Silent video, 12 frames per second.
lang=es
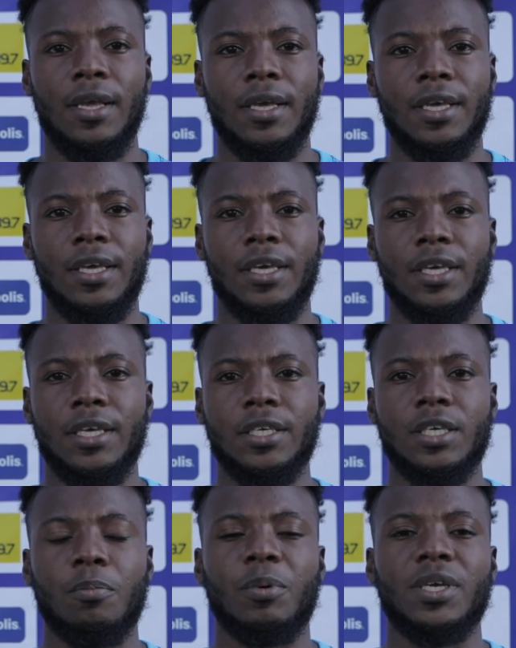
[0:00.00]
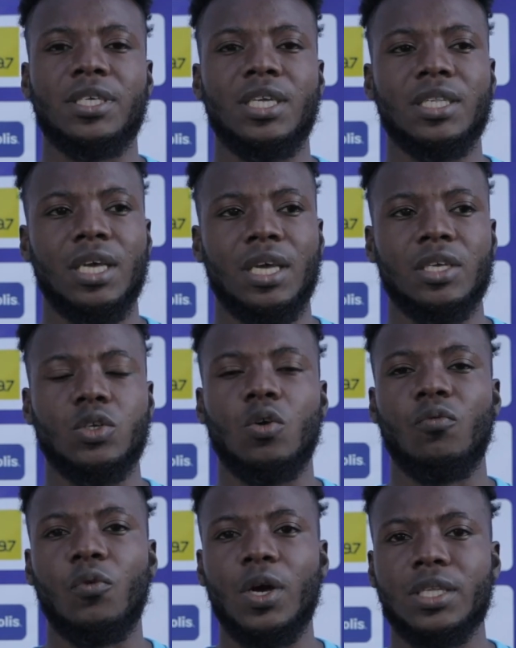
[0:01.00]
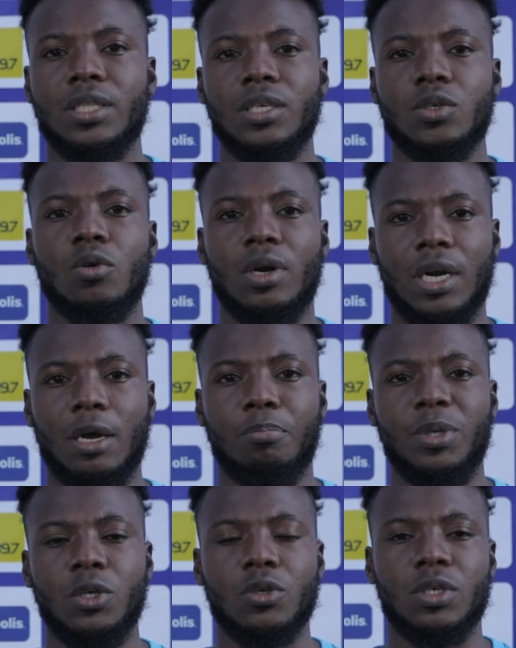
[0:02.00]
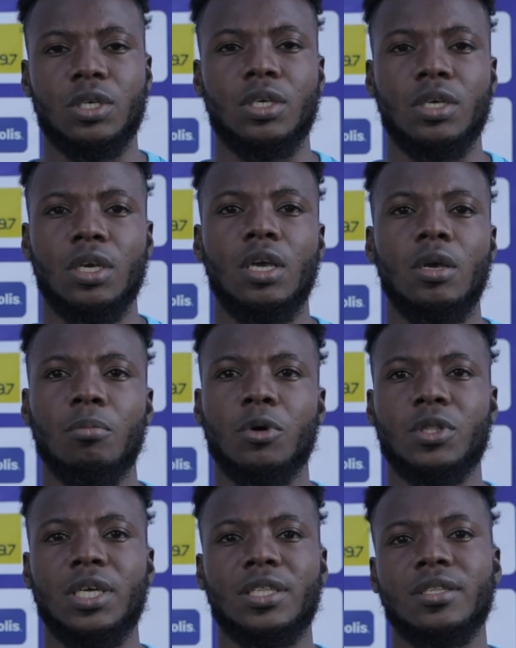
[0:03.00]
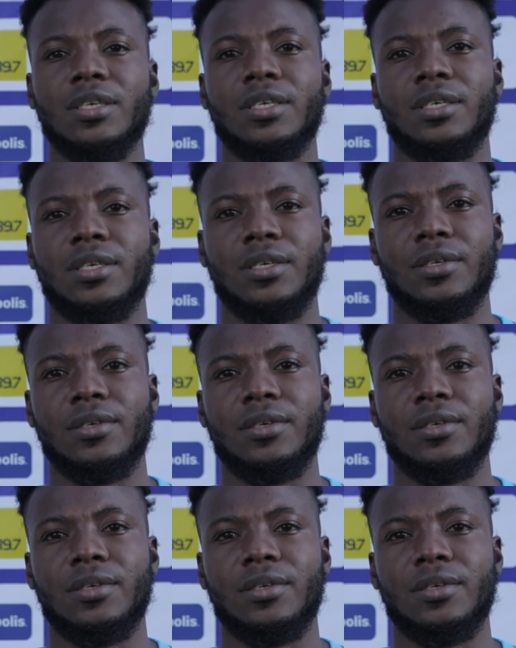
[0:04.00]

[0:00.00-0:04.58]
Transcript: y se puede decir de que son fuertes, son rápidos y potentes.